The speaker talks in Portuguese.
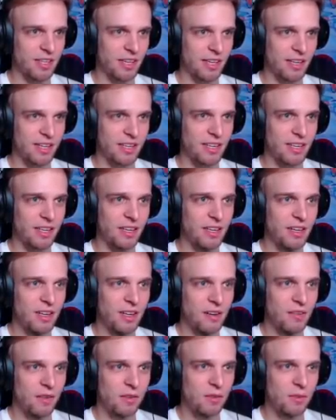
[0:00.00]
que tem aqui.
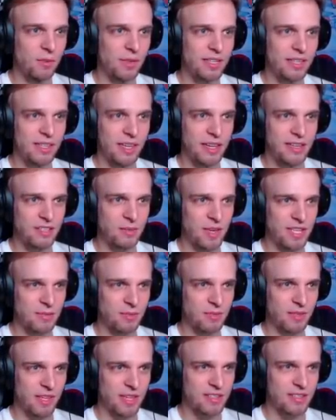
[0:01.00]
Vamos manter esse
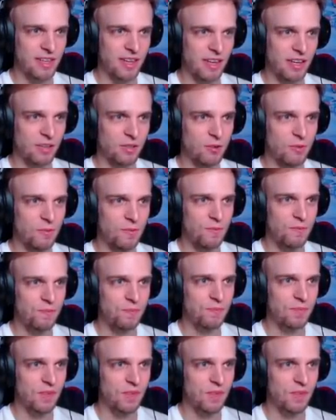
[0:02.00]
mesmo desenho.